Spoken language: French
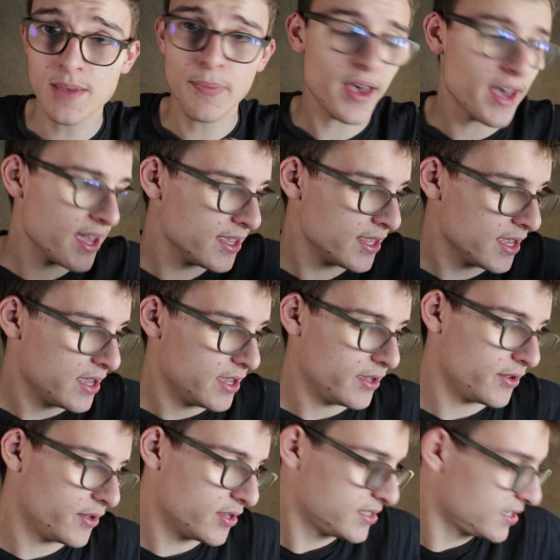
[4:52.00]
c'est pareil,
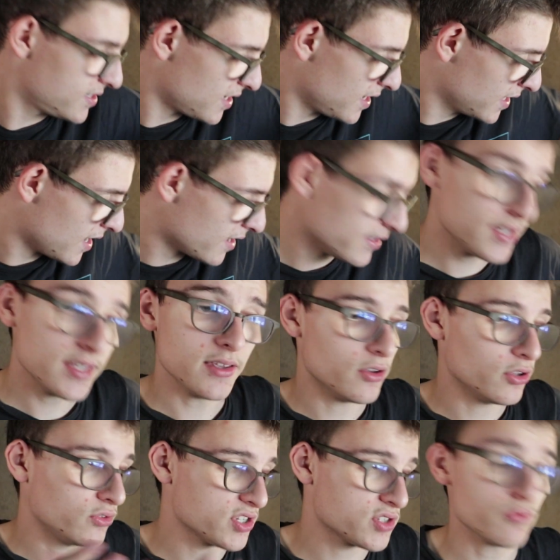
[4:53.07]
euh, ça c'est à garder,
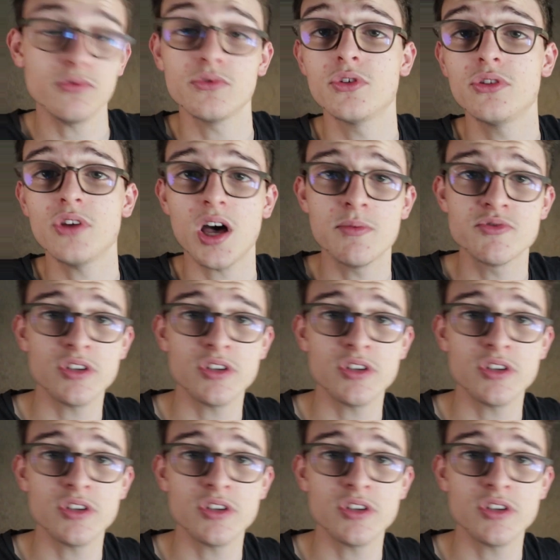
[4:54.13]
euh, de toute façon on en aura